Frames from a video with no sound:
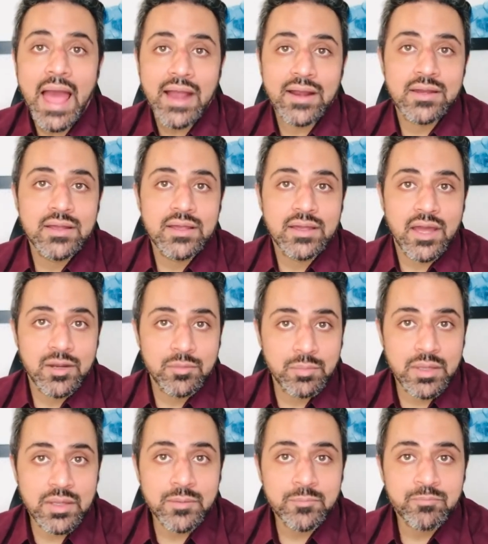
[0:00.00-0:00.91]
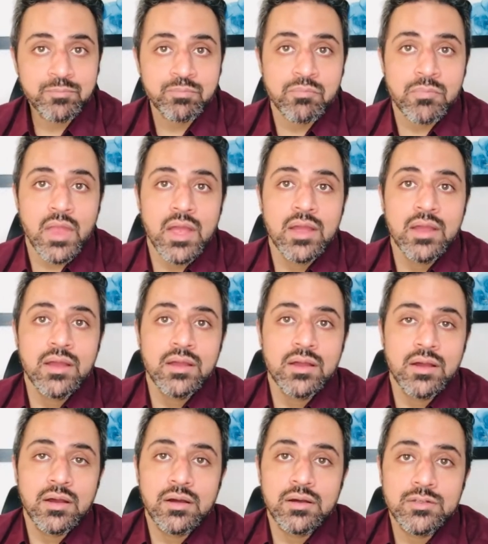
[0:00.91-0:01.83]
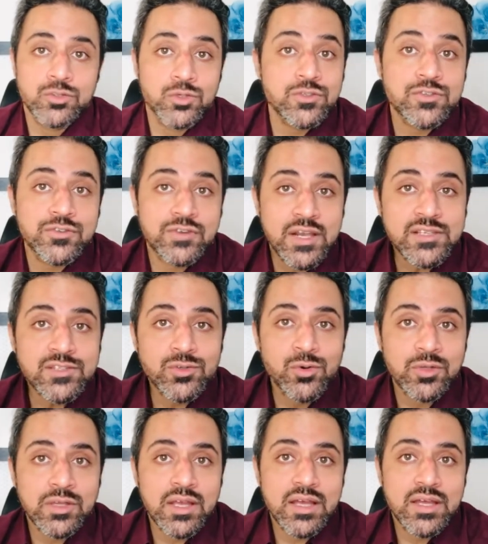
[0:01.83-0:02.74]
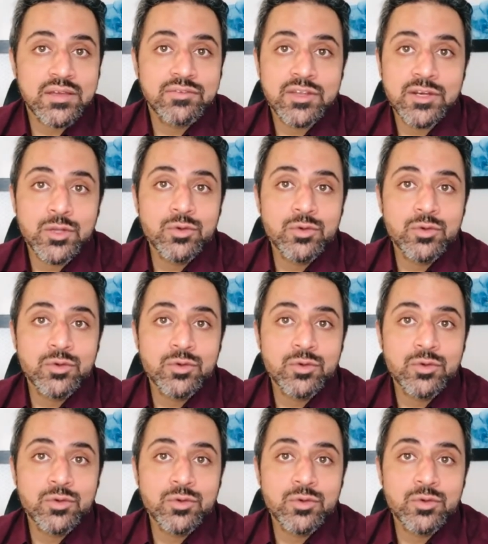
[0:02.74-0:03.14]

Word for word: एक्ने कैन बी जो स्ट्रेस होता है वेन